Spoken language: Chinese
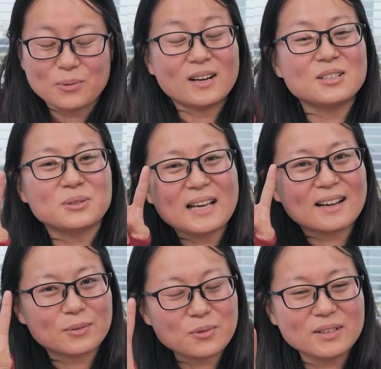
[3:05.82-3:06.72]
我喝出两个
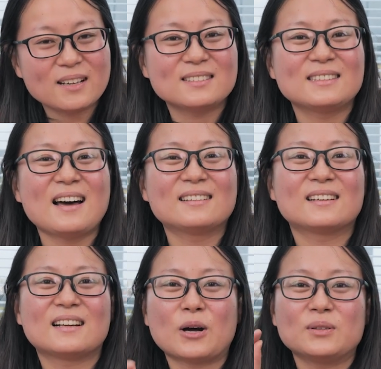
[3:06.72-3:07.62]
瓶味道一样的，
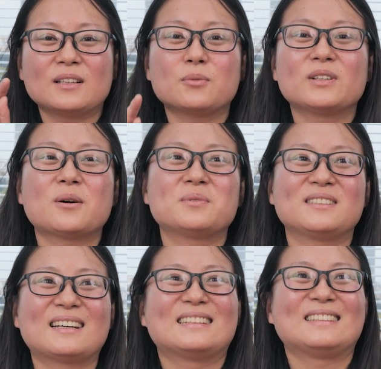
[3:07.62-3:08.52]
然后那个味道不一
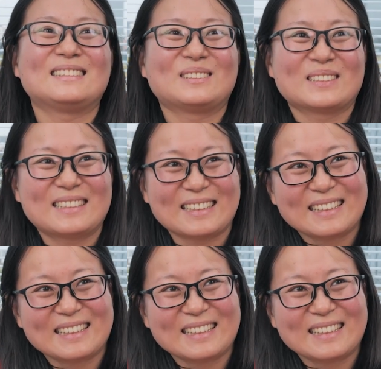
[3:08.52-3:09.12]
样的一定就是可